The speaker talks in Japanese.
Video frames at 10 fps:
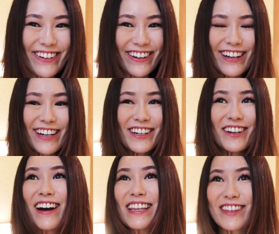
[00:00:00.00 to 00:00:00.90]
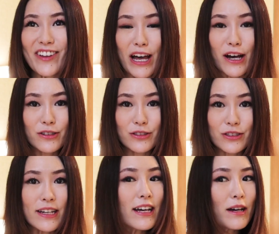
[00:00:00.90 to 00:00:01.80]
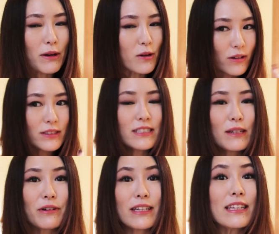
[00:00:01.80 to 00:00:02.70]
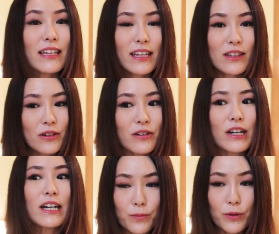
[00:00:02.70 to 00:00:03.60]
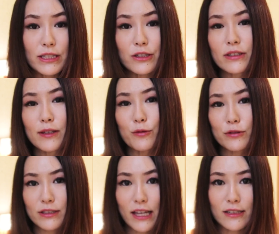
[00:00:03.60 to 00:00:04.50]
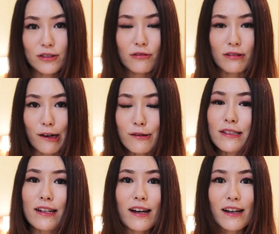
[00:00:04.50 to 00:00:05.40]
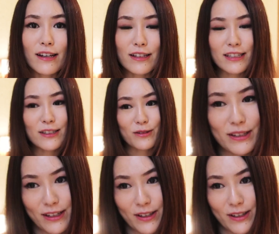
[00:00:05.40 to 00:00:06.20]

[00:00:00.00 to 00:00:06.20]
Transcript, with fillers: ふわっと香る、まあ、香水でもいいんだけどボディクリームをつけるとなおさらいいような